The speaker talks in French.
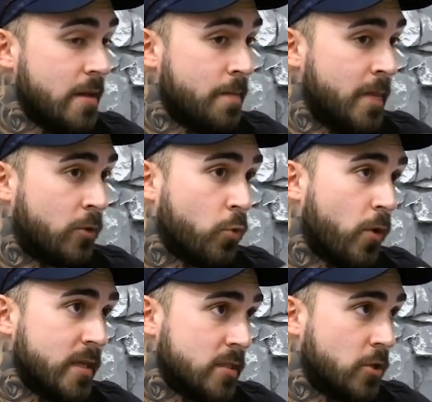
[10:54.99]
mais
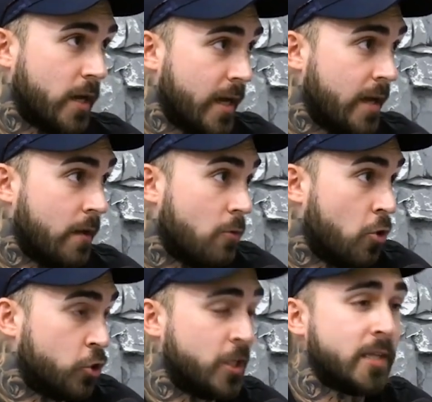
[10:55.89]
toi, si tu aurais
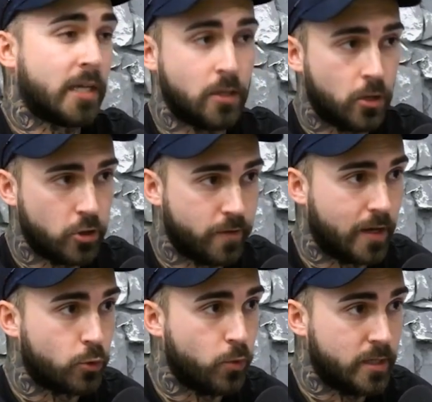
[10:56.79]
un jeune entraîneur devant
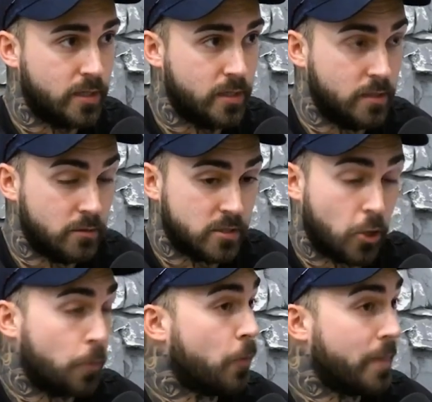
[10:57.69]
toi qui serait
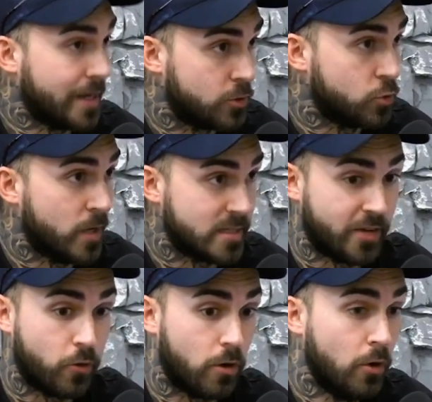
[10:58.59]
un peu perdu à
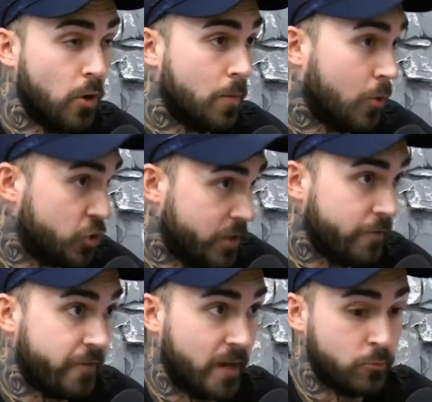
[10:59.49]
savoir, mon gym
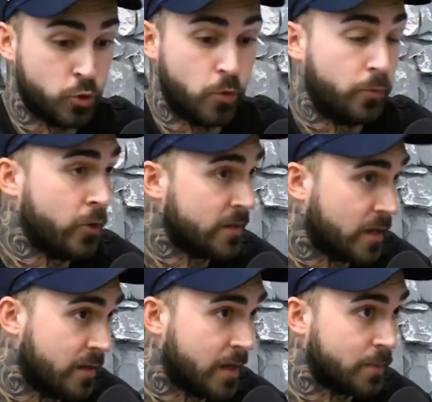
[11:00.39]
ferme, je ne peux plus
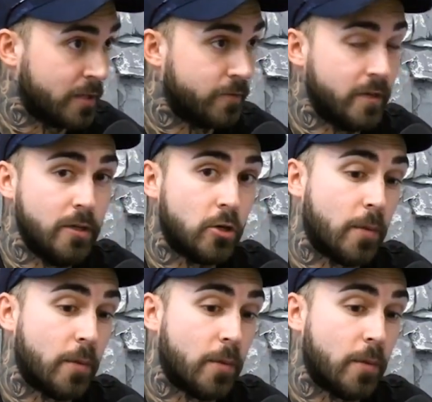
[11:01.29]
entraîner en privé, comment